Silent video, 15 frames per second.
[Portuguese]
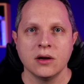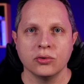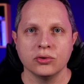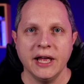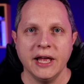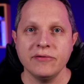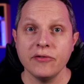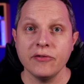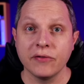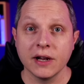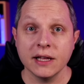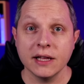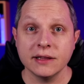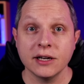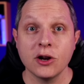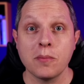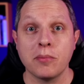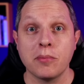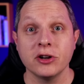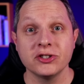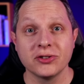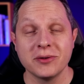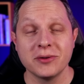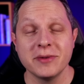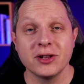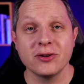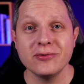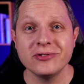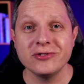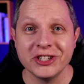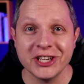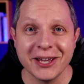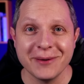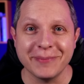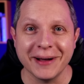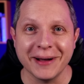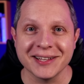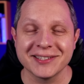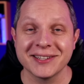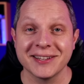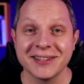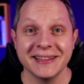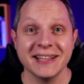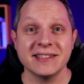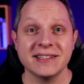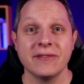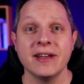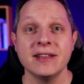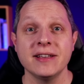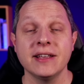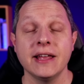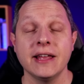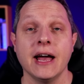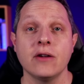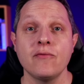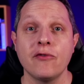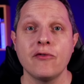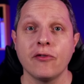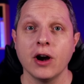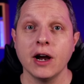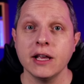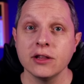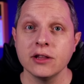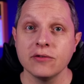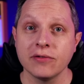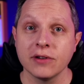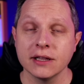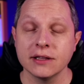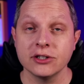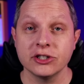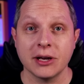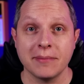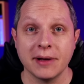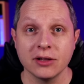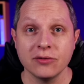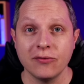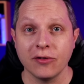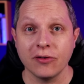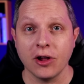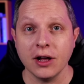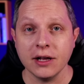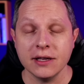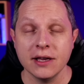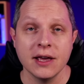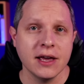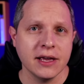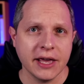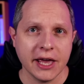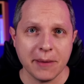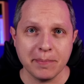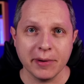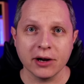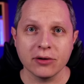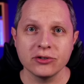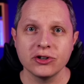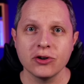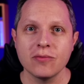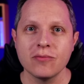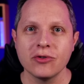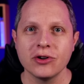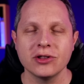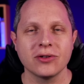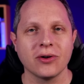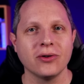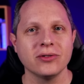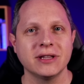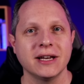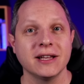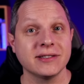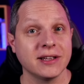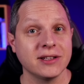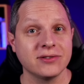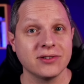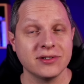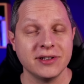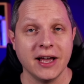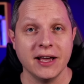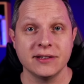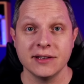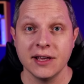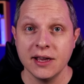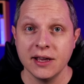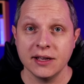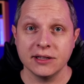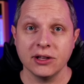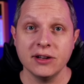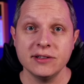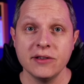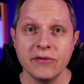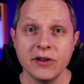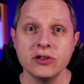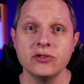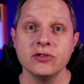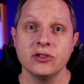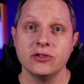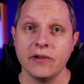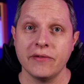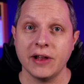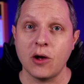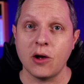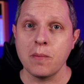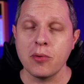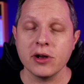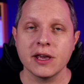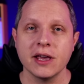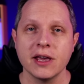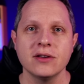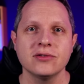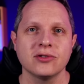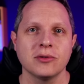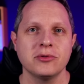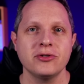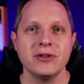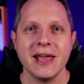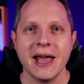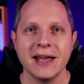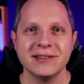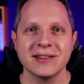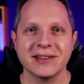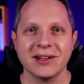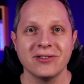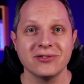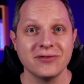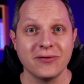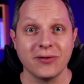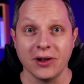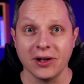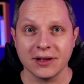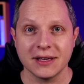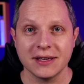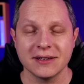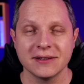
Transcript: O dev Flutter não pode dormir um dia em paz. Dessa vez criaram um fork do Flutter chamado Flock, que repercutiu muito ontem nas redes sociais. Então nesse vídeo a gente vai falar um pouquinho sobre o que é esse tal de Flock.